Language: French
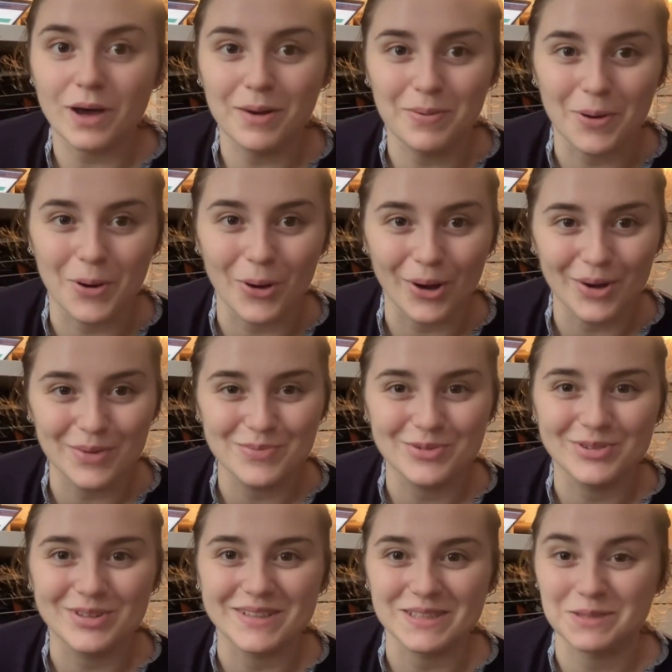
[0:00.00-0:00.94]
rapport à
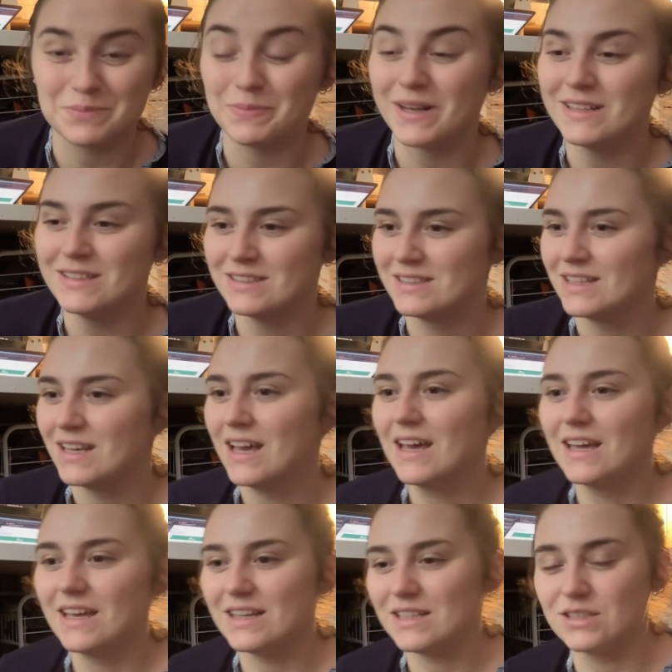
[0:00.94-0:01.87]
mon espace
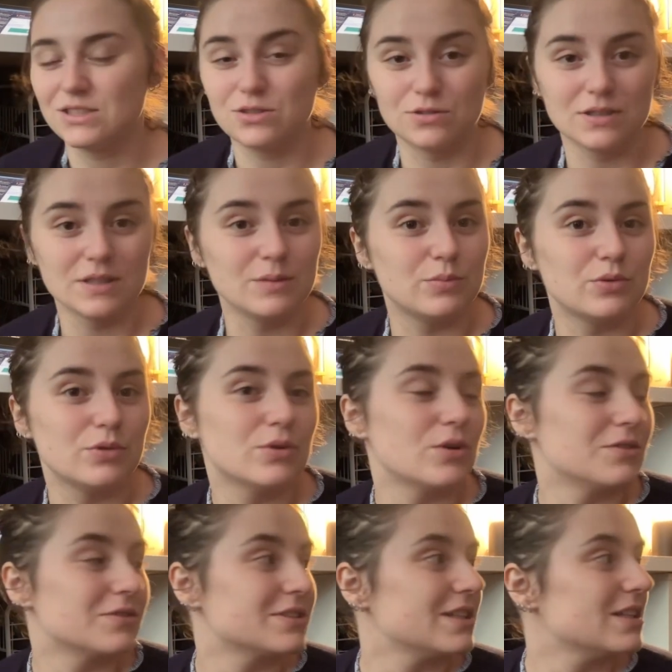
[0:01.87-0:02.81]
et j'aurais beau
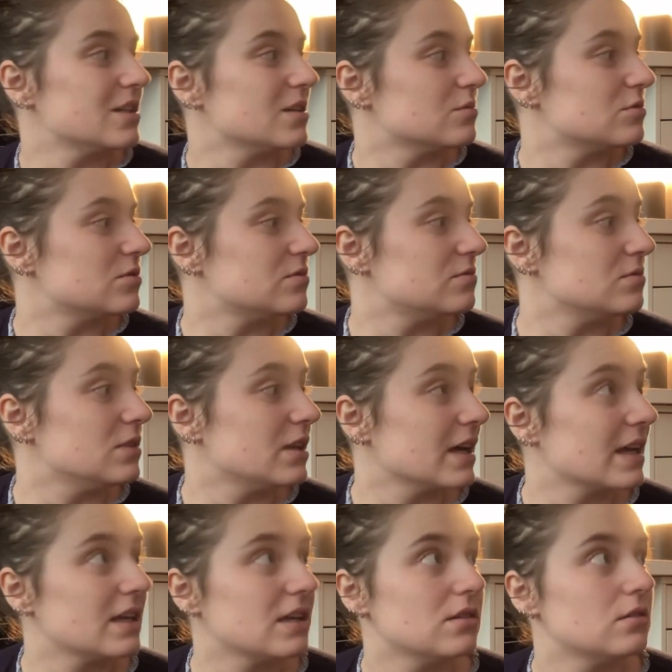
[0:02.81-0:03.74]
ranger comme je
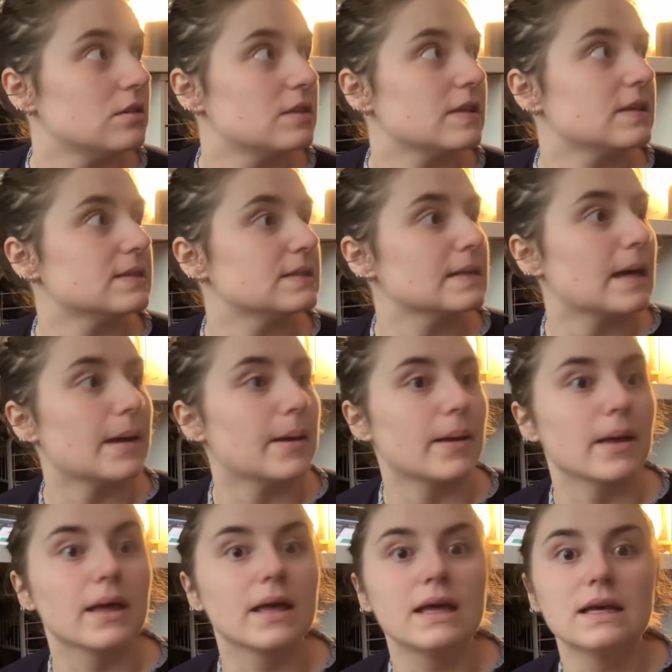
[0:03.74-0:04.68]
voudrais, euh, ça sera,
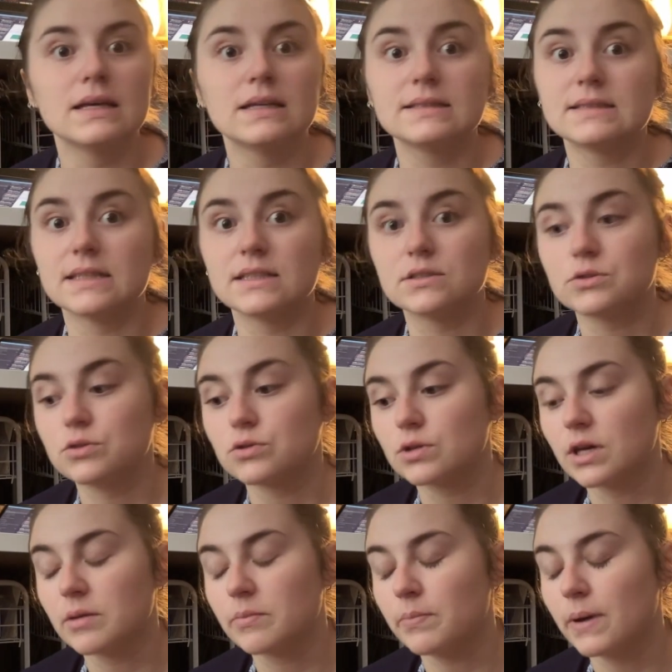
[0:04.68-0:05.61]
ça ne
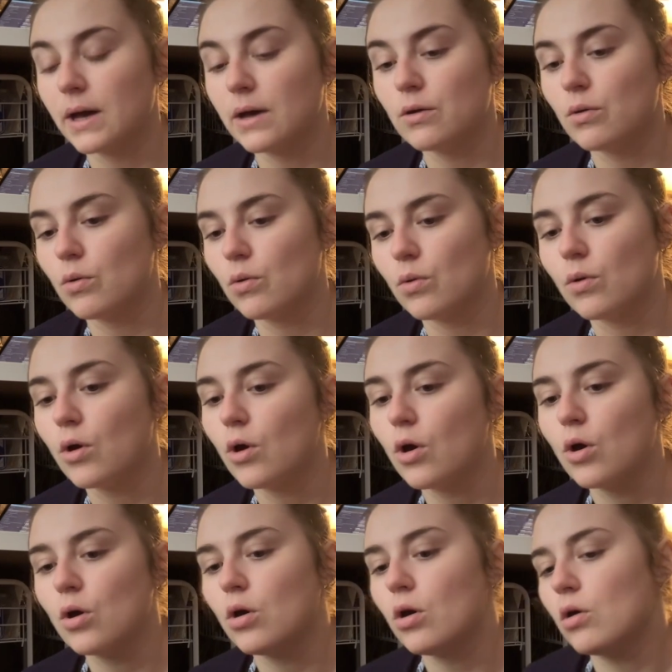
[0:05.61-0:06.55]
serait pas euh,
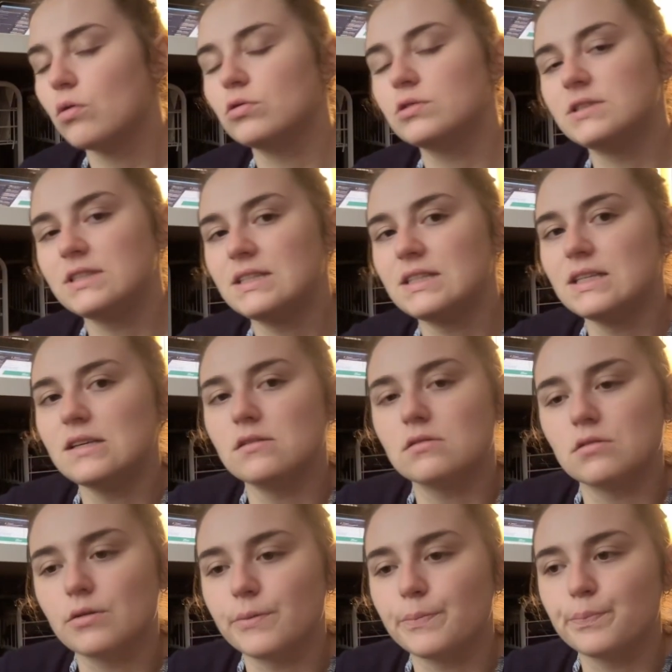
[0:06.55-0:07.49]
aussi
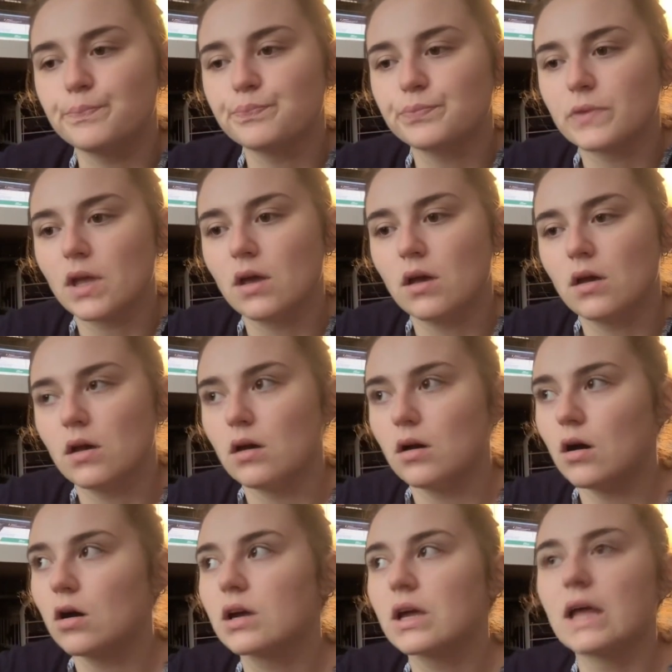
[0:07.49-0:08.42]
euh,
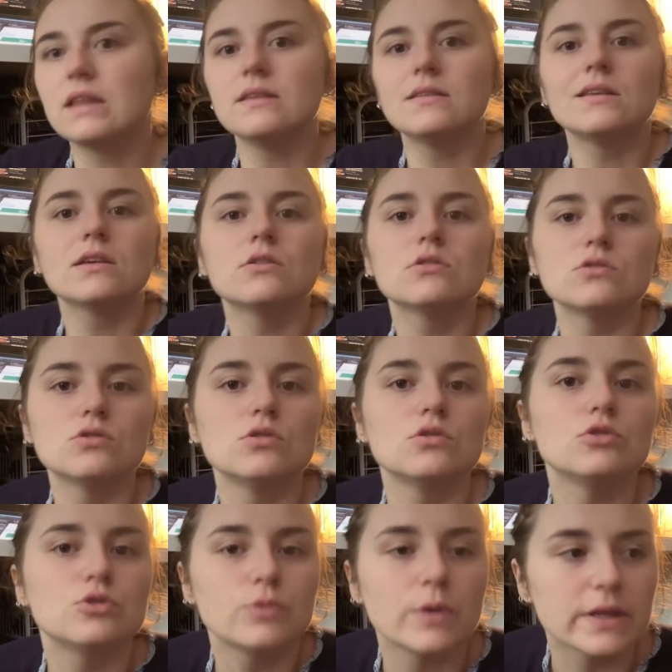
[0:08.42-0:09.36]
organisé que je
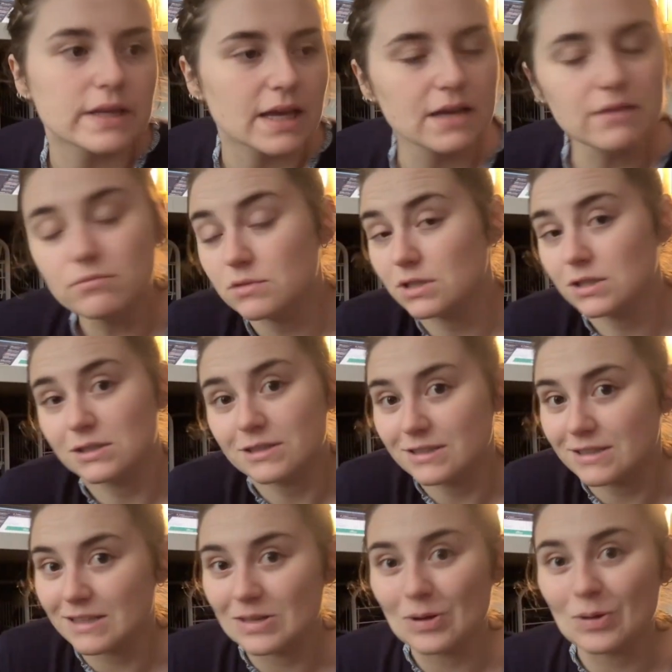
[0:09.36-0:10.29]
le souhaiterais, mais
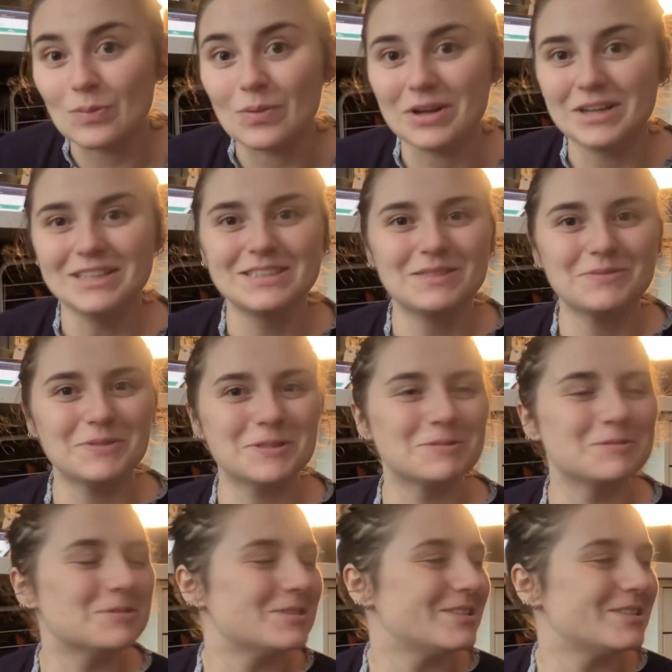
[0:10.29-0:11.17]
c'est normal, c'est parce que